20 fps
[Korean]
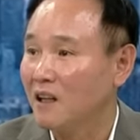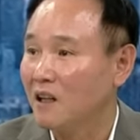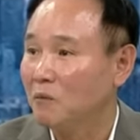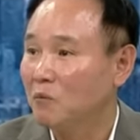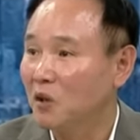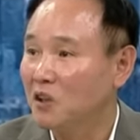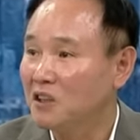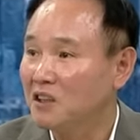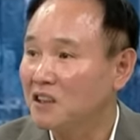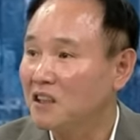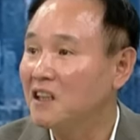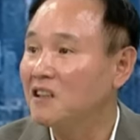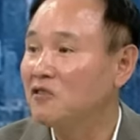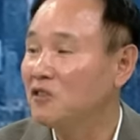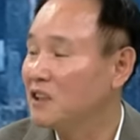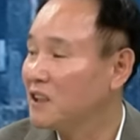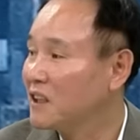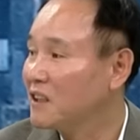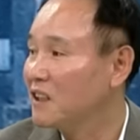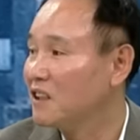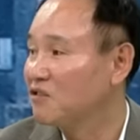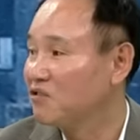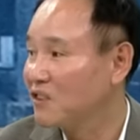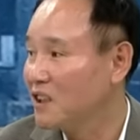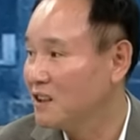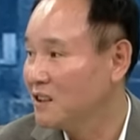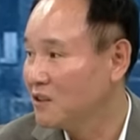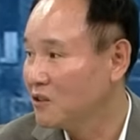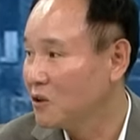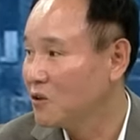뭐 이렇게 도 얘기할 수가
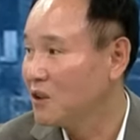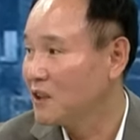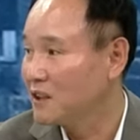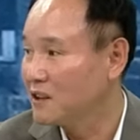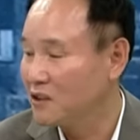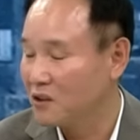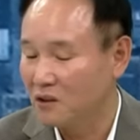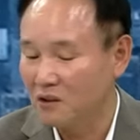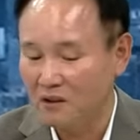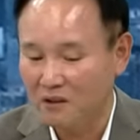있는 거겠죠.